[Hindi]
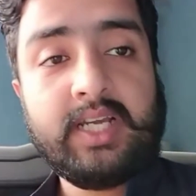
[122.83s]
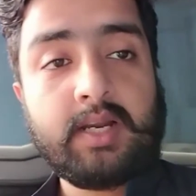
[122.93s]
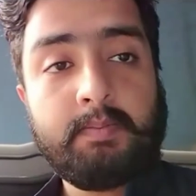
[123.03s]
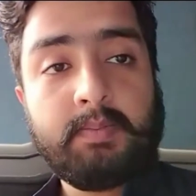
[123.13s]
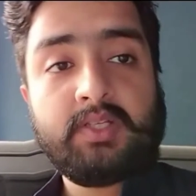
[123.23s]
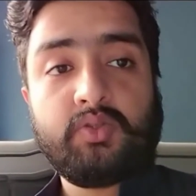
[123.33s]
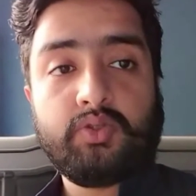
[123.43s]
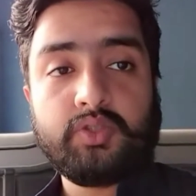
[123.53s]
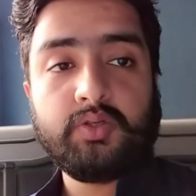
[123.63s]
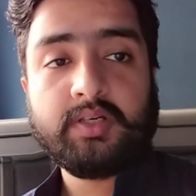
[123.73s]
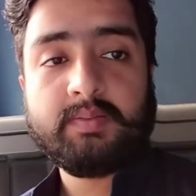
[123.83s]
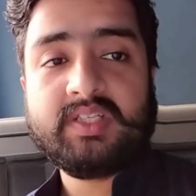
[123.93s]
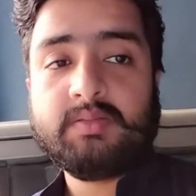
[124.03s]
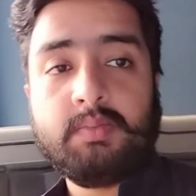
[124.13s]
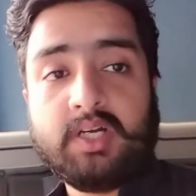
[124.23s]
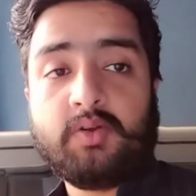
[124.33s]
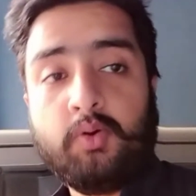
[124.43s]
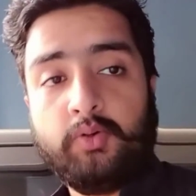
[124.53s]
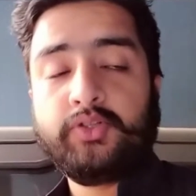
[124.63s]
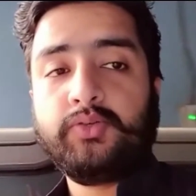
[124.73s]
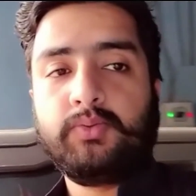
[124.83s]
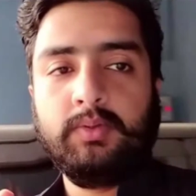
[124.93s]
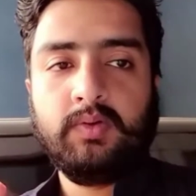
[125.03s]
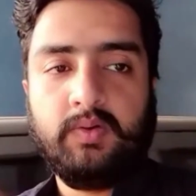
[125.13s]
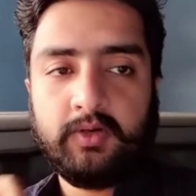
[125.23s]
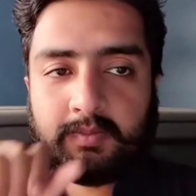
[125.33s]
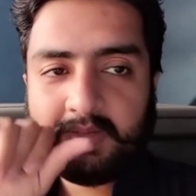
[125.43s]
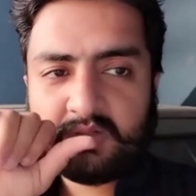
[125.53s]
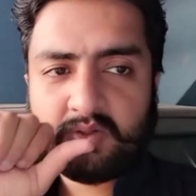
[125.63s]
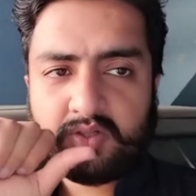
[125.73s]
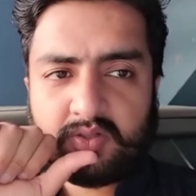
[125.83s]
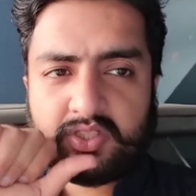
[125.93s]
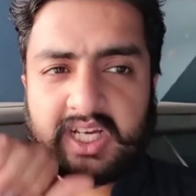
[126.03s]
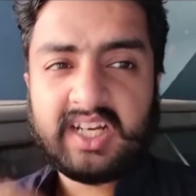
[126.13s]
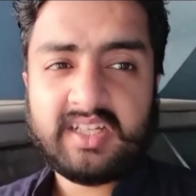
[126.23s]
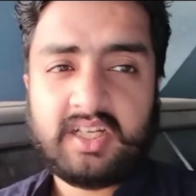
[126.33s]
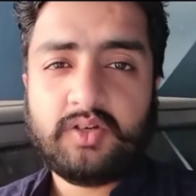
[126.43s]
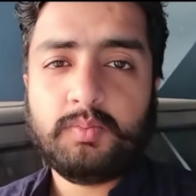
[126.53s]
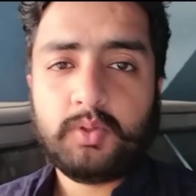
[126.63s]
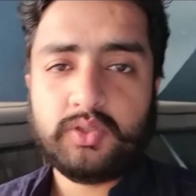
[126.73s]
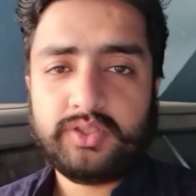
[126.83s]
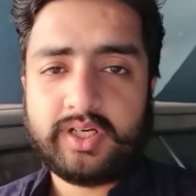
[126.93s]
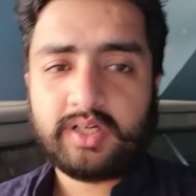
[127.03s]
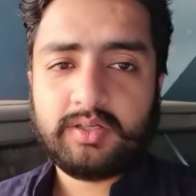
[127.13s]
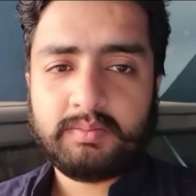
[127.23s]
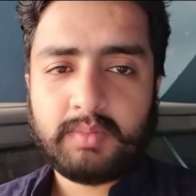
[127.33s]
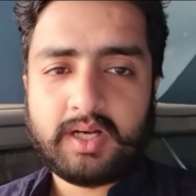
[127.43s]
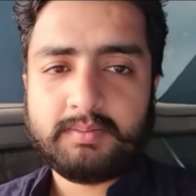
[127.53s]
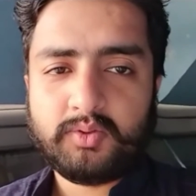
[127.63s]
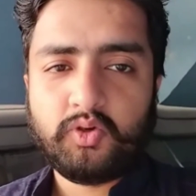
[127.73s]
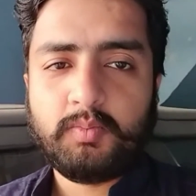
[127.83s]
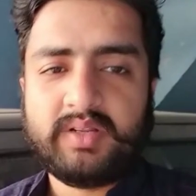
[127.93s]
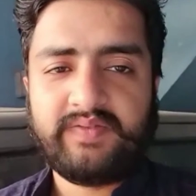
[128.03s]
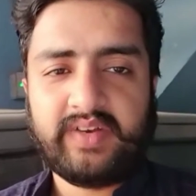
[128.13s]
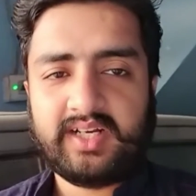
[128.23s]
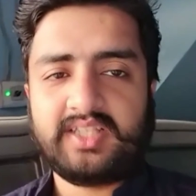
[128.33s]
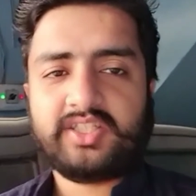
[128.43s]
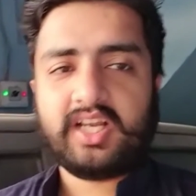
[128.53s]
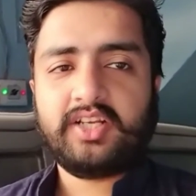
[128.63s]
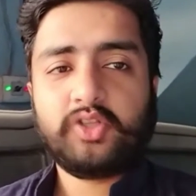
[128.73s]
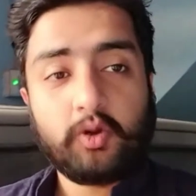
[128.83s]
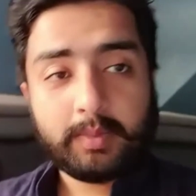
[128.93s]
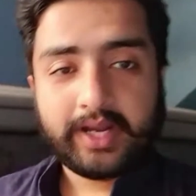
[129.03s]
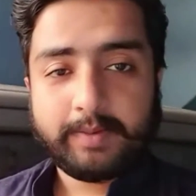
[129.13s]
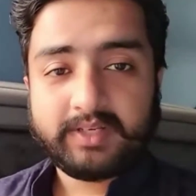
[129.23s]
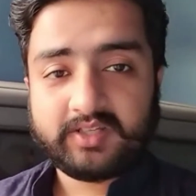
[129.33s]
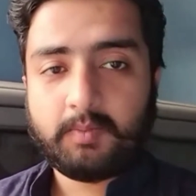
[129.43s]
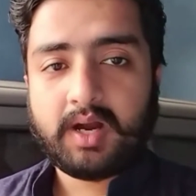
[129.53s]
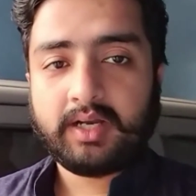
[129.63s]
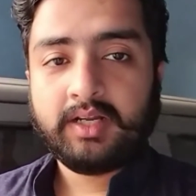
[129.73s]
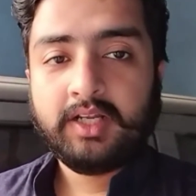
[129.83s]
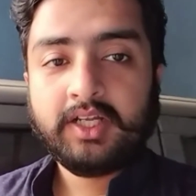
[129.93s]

यार अब मैं सोच रहा हूँ कि बस स्मार्ट हो जाऊँ और मैं सोच रहा हूँ चैलेंज ले लूँ बहुत जल्द मतलब दो मंथ फिटनेस चैलेंज दो महीने में स्मार्ट